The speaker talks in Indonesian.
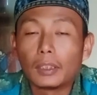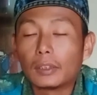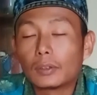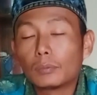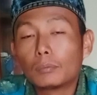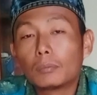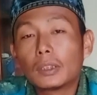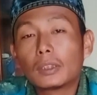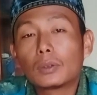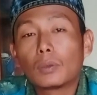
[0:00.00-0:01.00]
yaitu
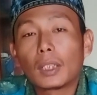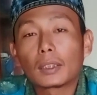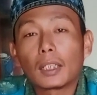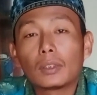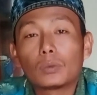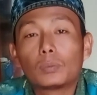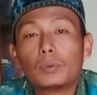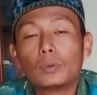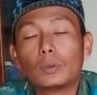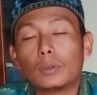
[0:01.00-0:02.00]
menguatkan
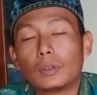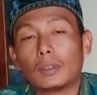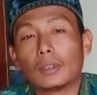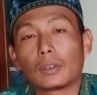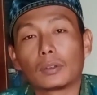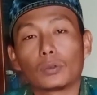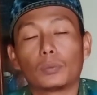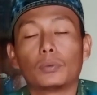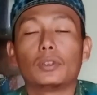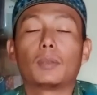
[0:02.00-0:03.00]
tubuh
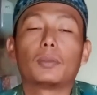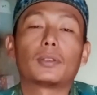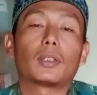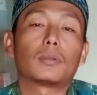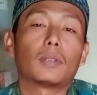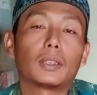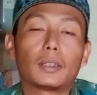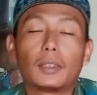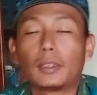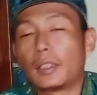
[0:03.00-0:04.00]
tubuhnya bisa
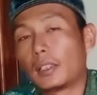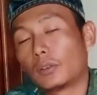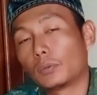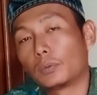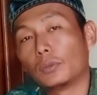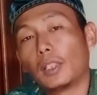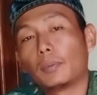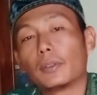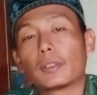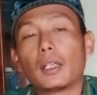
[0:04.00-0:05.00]
kuat, daya tahan
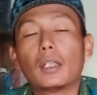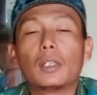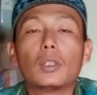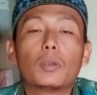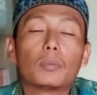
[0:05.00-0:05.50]
tubuhnya bisa